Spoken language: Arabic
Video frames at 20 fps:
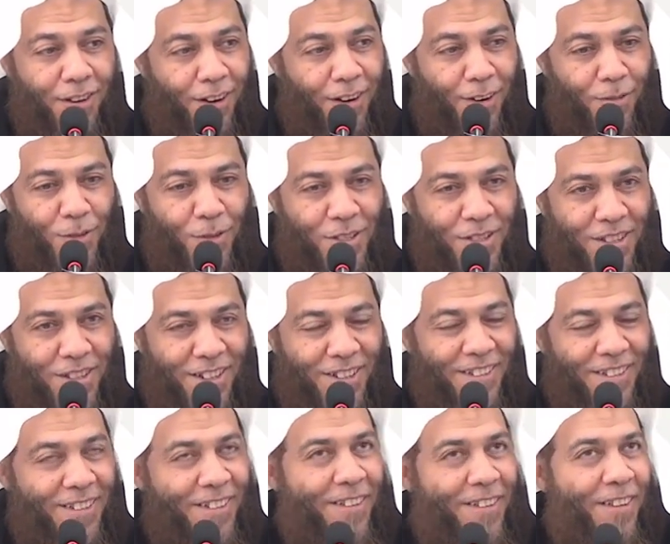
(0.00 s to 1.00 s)
الله
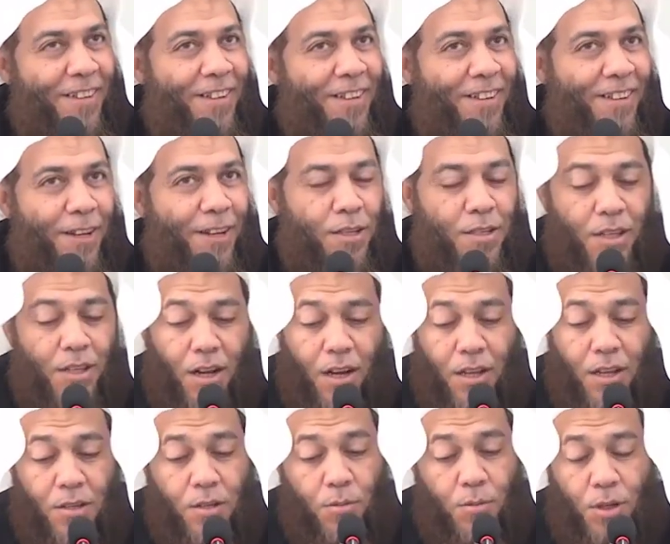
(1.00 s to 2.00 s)
المستعان أسأل
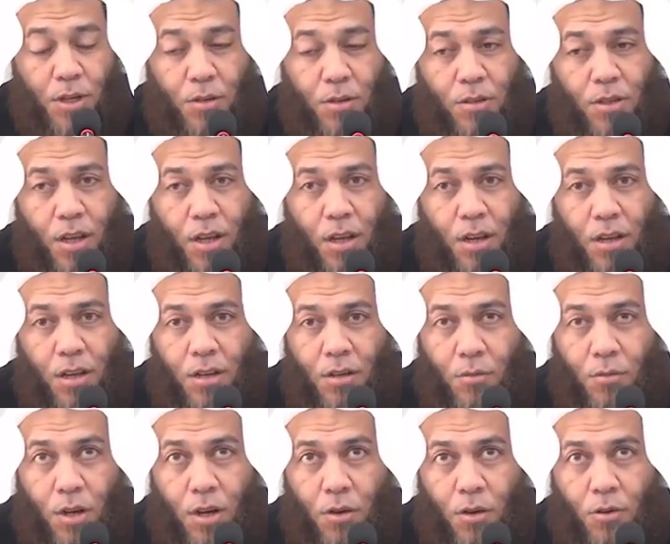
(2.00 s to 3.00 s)
الله سبحانه وتعالى لي
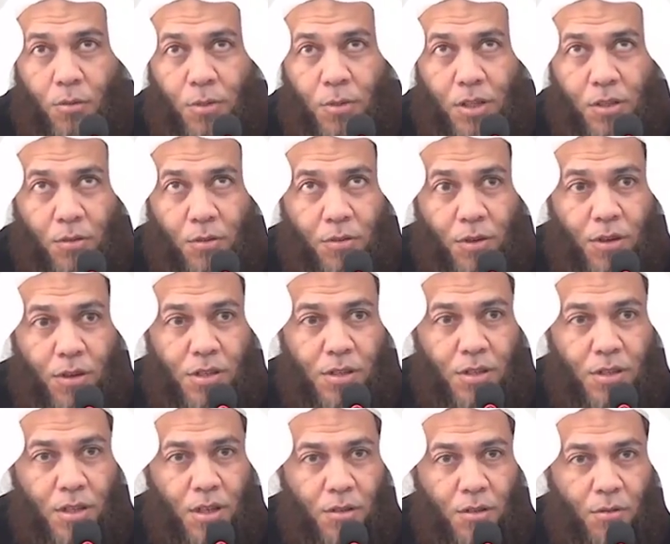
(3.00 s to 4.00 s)
ولكم التوفيق
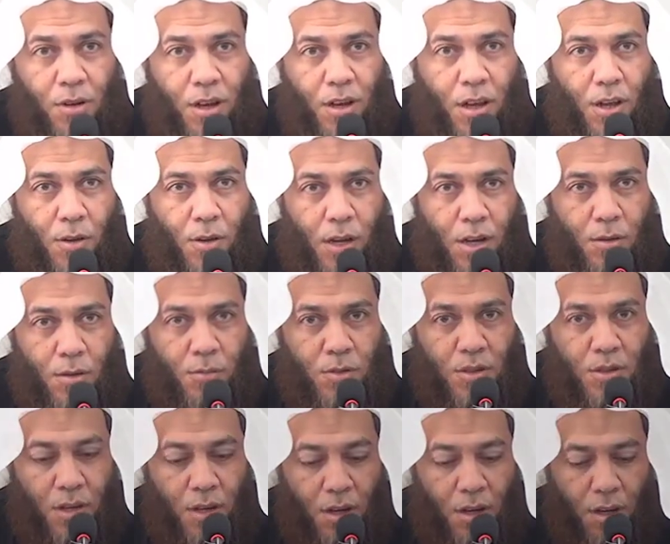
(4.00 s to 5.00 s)
والسداد والله أعلم
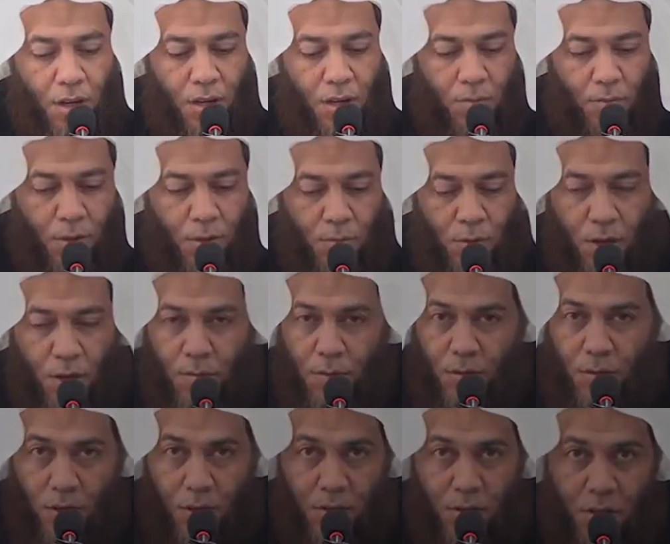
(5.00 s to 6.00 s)
وصلى الله على نبينا
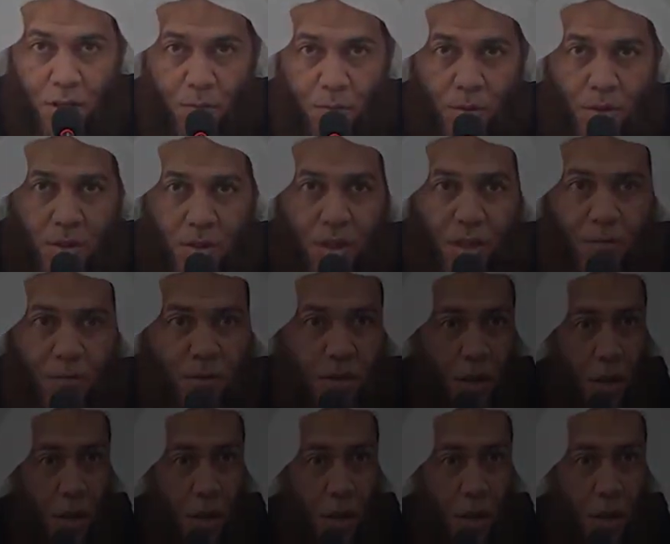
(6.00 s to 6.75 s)
محمد وعلى صحبه وسلم